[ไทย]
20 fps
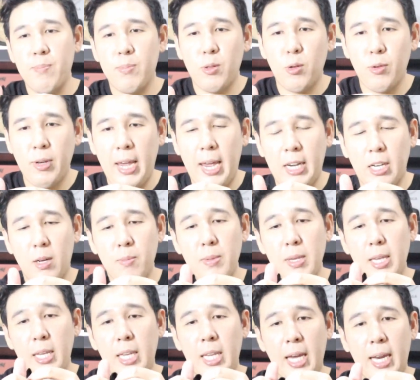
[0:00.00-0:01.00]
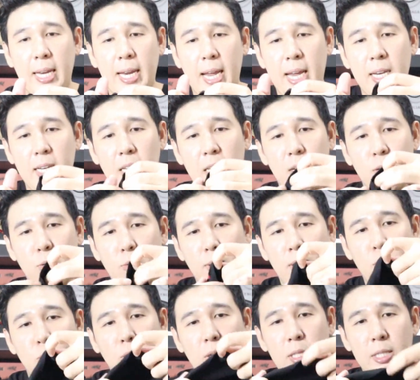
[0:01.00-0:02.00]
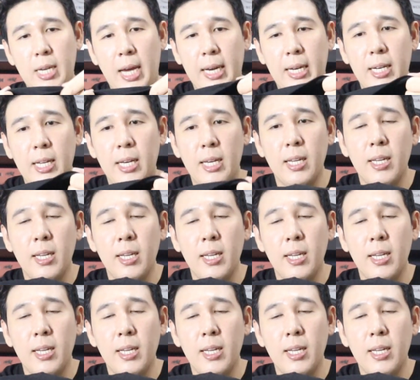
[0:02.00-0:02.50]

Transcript: บ ตรงแขนก็มีเขียนนะ นี่เดี๋ยวผมให้ดูชัดๆเล